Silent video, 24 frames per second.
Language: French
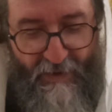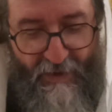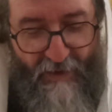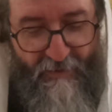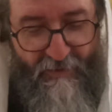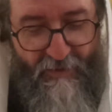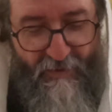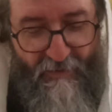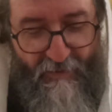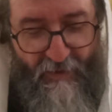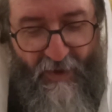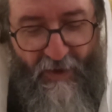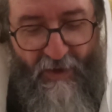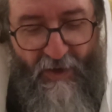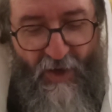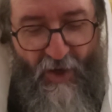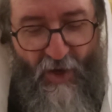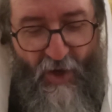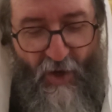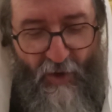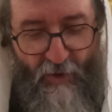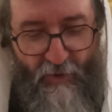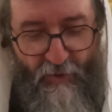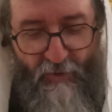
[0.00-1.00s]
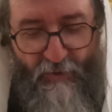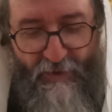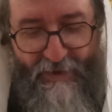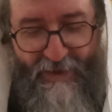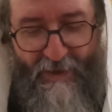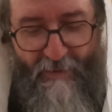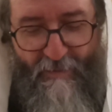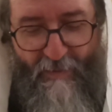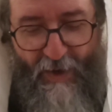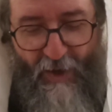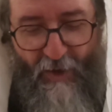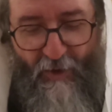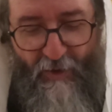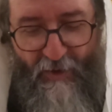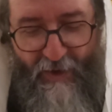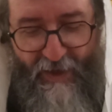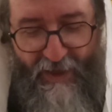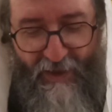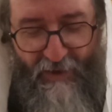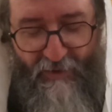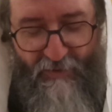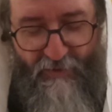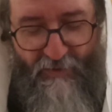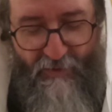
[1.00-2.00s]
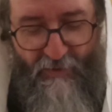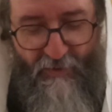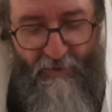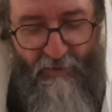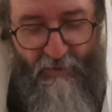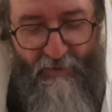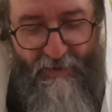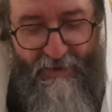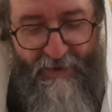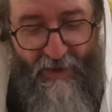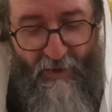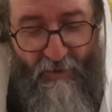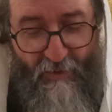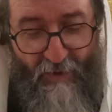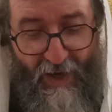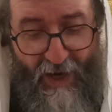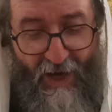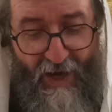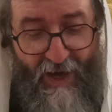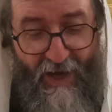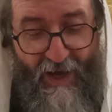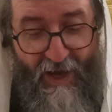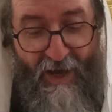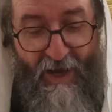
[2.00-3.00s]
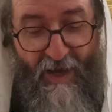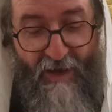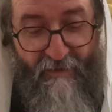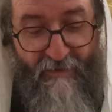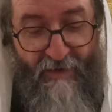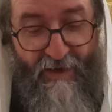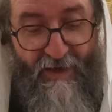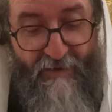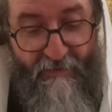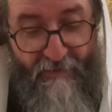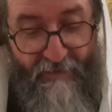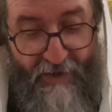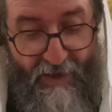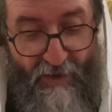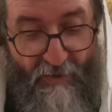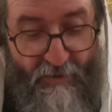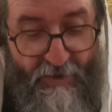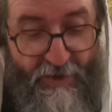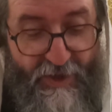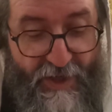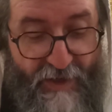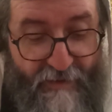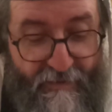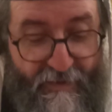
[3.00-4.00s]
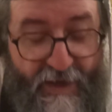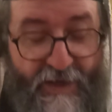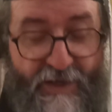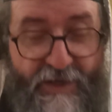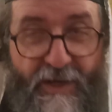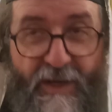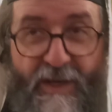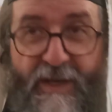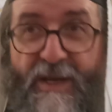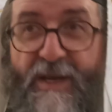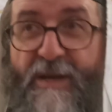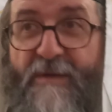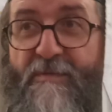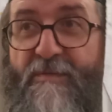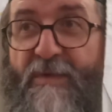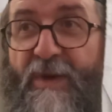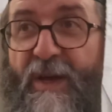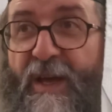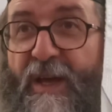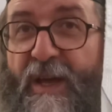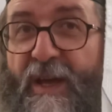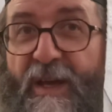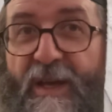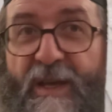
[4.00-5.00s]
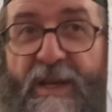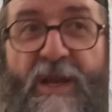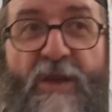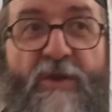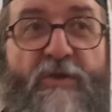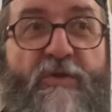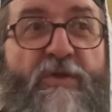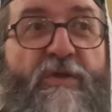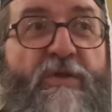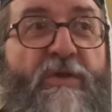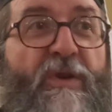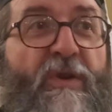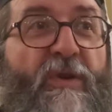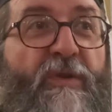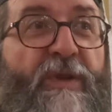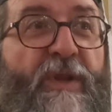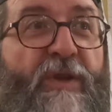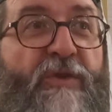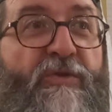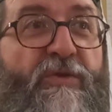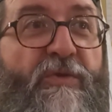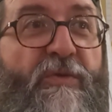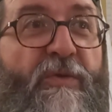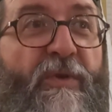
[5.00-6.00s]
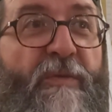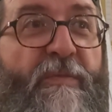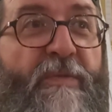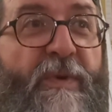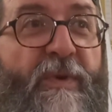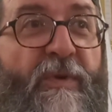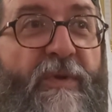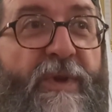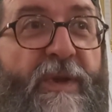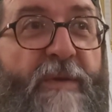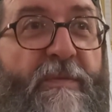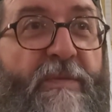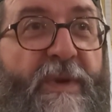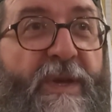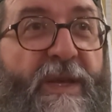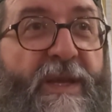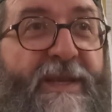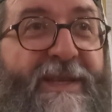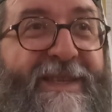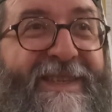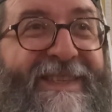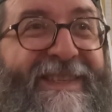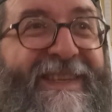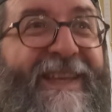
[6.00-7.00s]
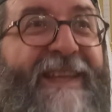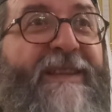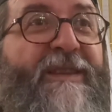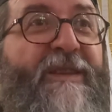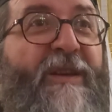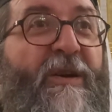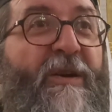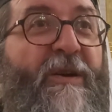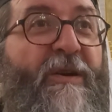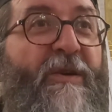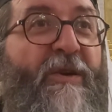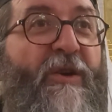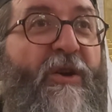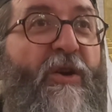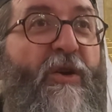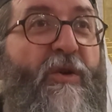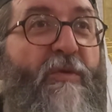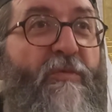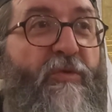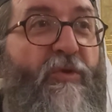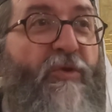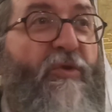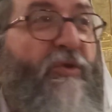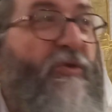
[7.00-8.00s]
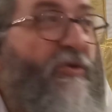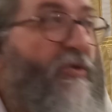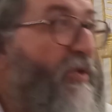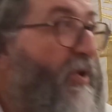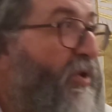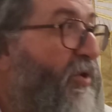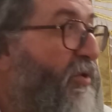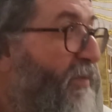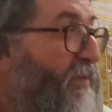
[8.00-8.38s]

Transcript: Suivant toutes ces paroles et toutes ces lois, Sheva Shanim, il a eu, on a dû, on a pris sept ans pour construire le